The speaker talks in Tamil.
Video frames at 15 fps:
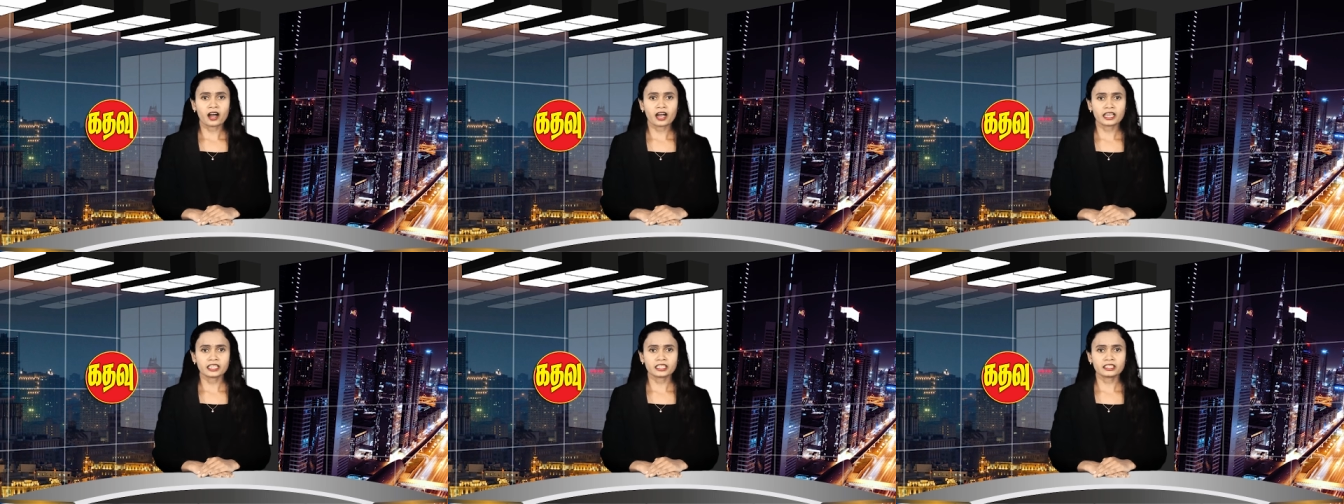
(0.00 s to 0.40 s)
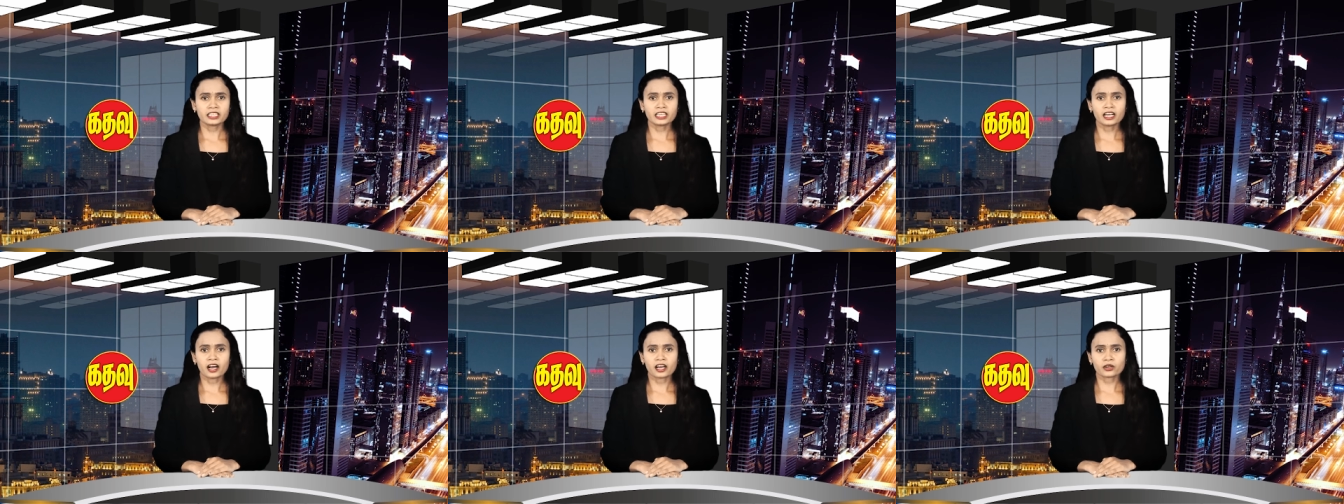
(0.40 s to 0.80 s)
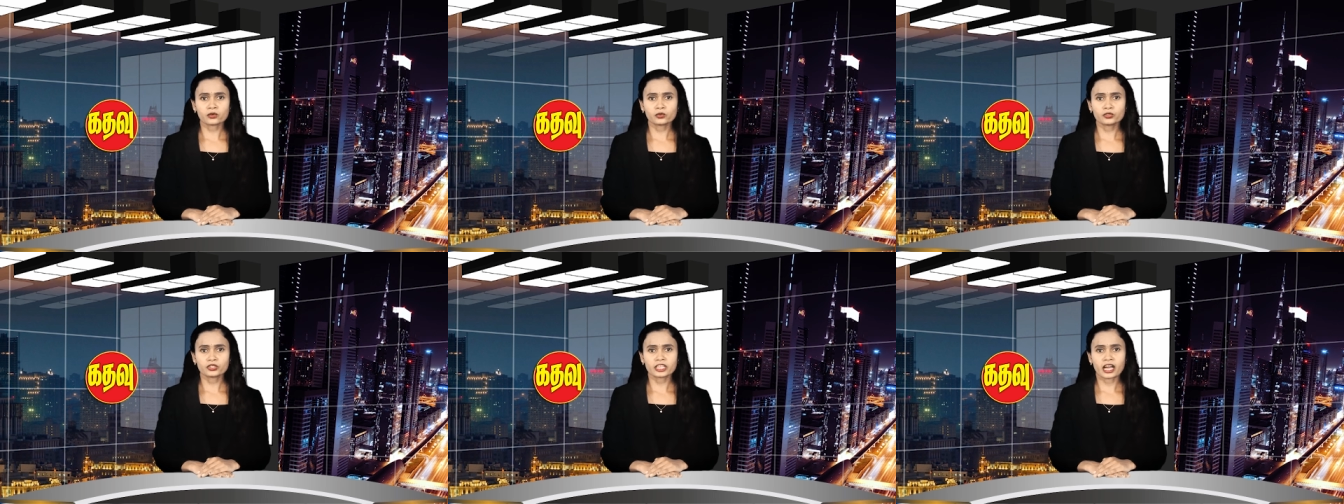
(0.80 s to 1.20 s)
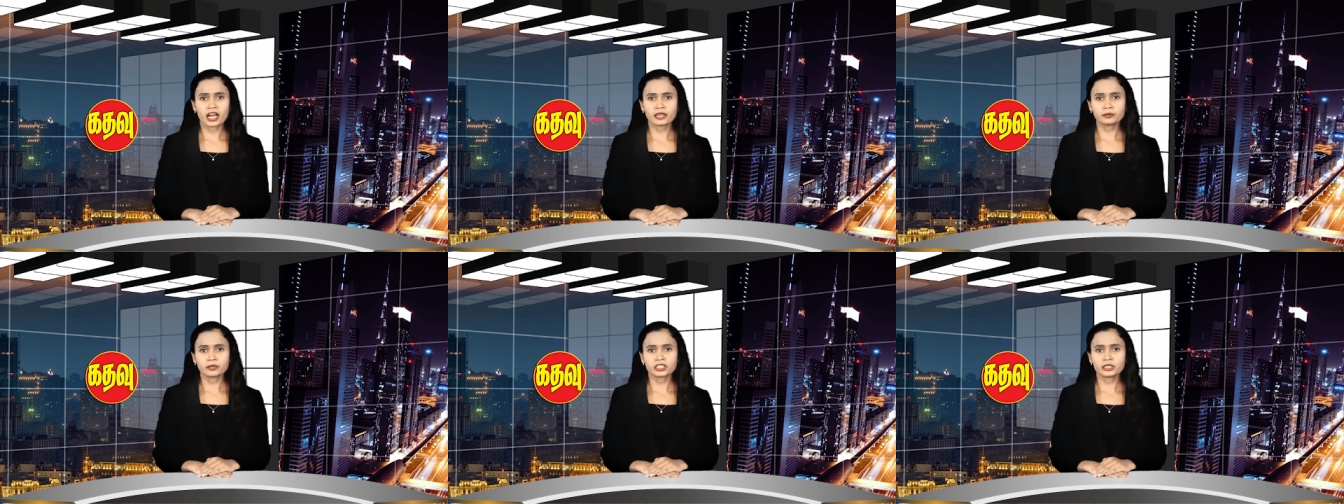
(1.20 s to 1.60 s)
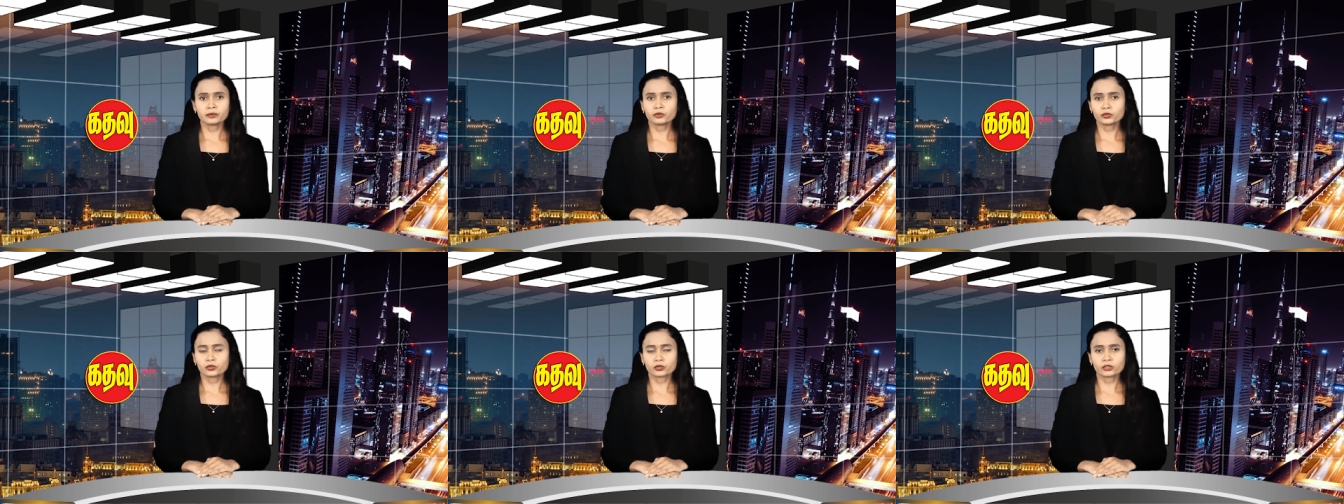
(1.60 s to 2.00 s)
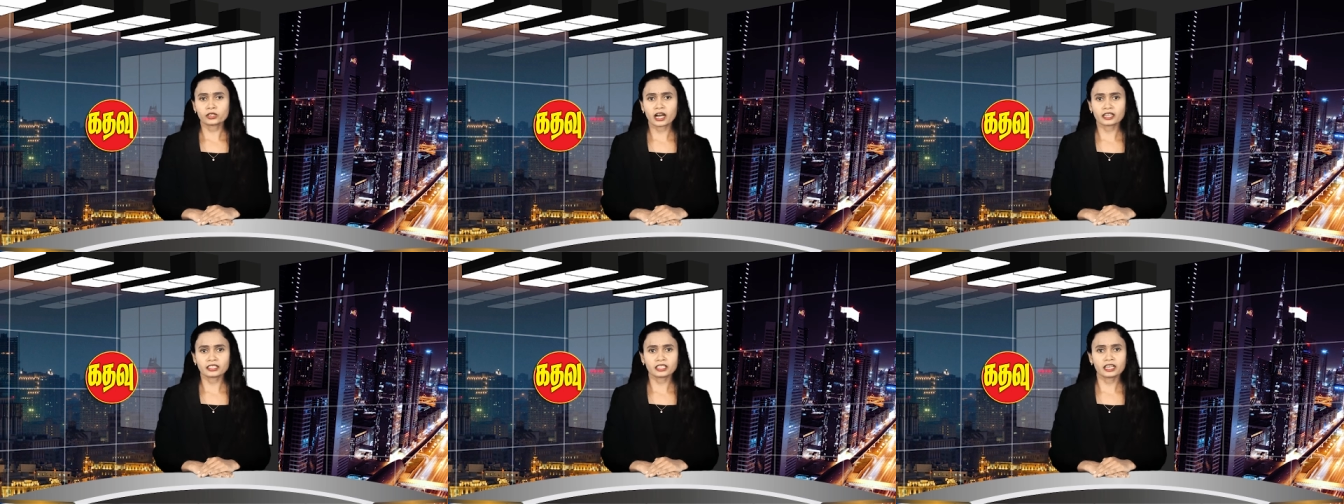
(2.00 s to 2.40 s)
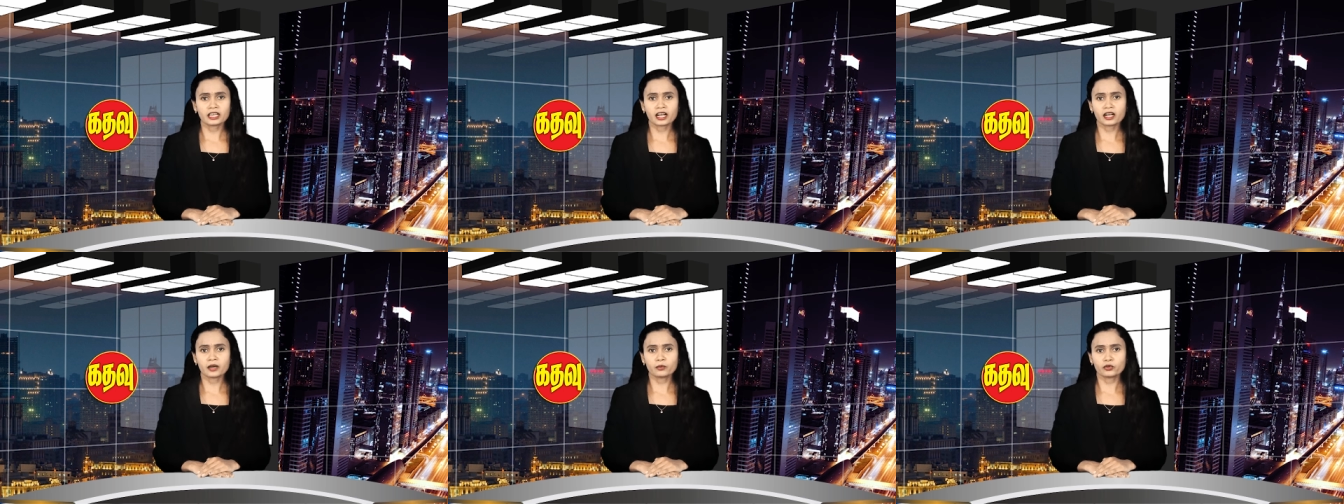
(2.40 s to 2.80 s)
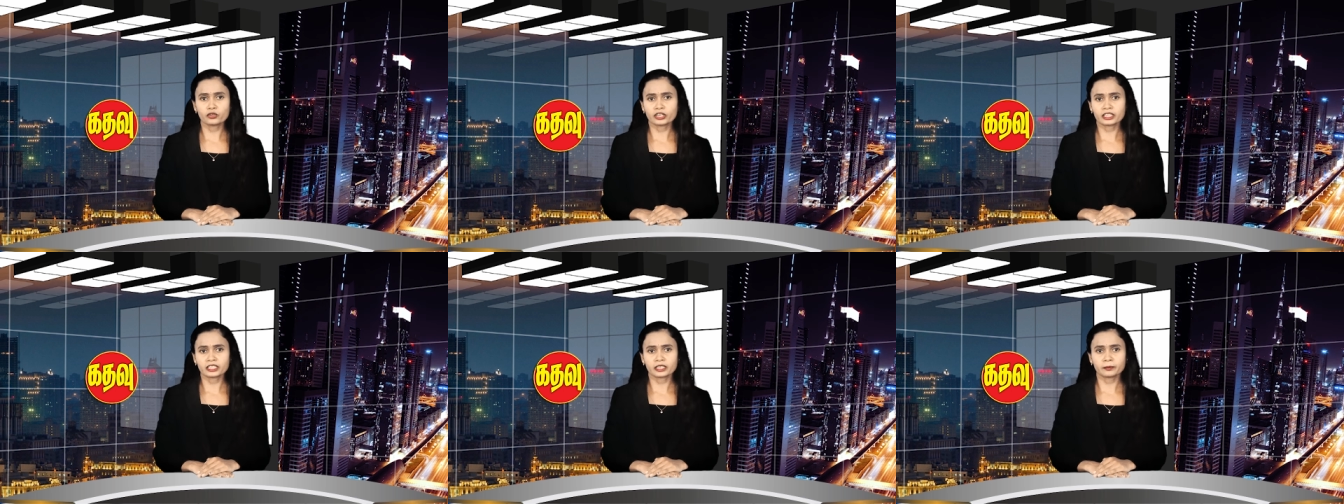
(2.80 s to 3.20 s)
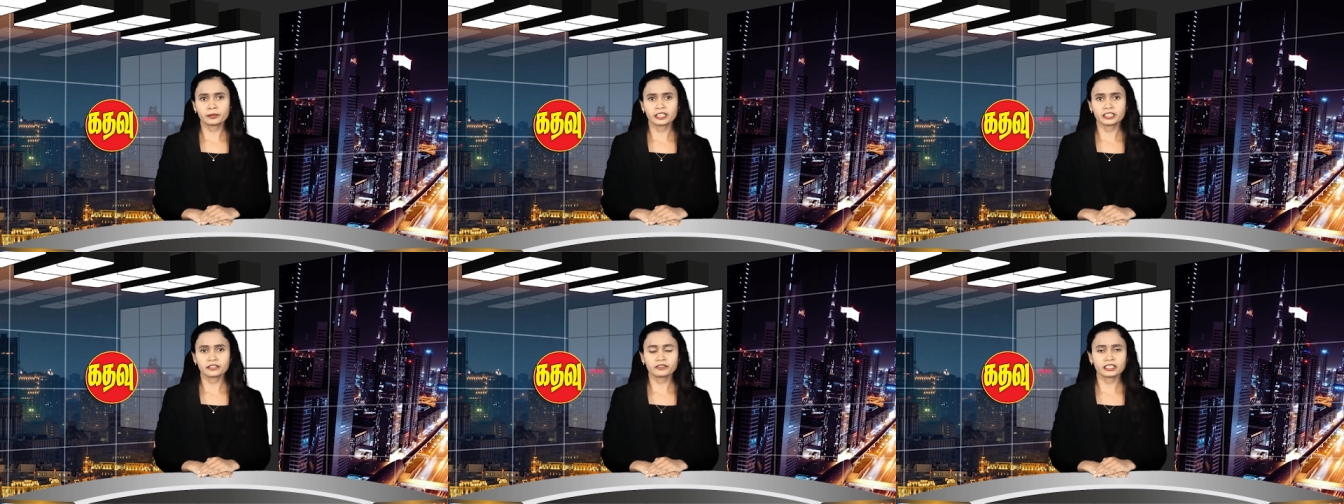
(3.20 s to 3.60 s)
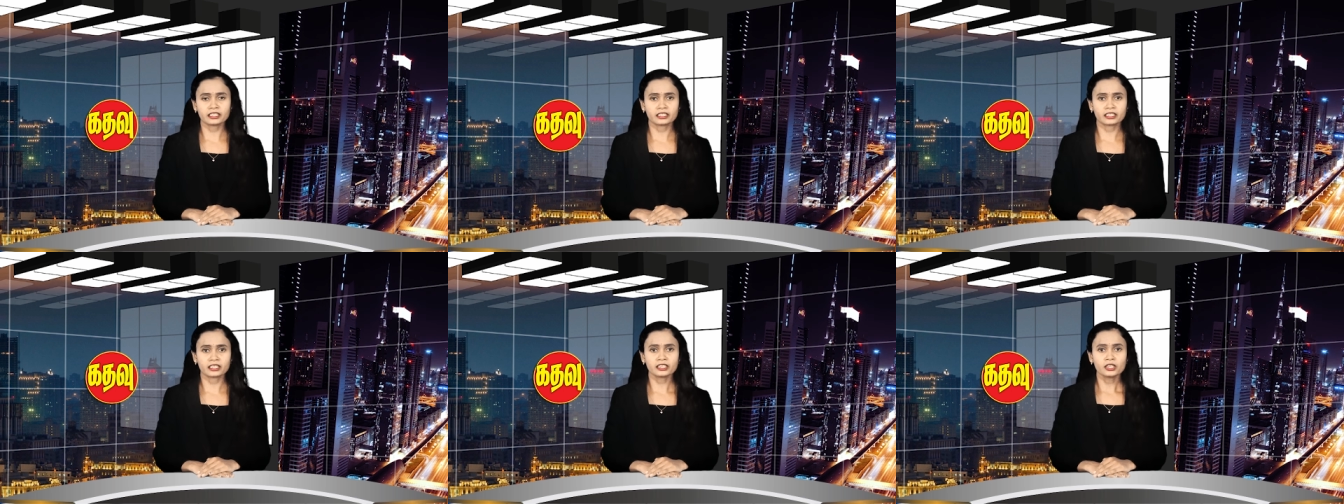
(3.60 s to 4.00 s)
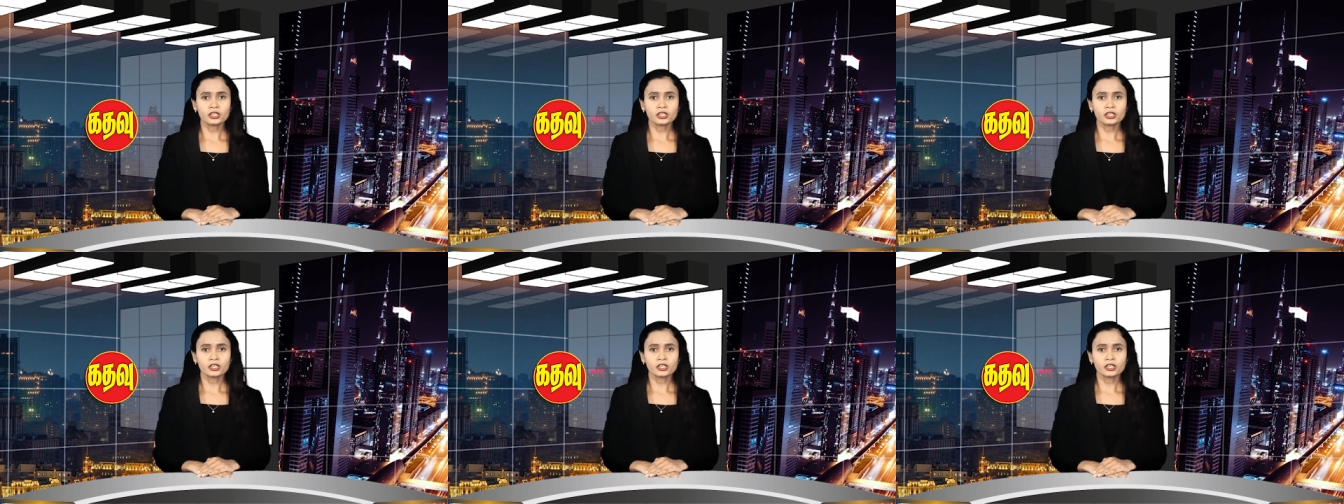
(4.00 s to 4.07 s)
ஆயிரத்தி அறுநூற்றி ஐம்பத்தி மூன்று நாட்களாக முன்னெடுக்கப்பட்டு வந்த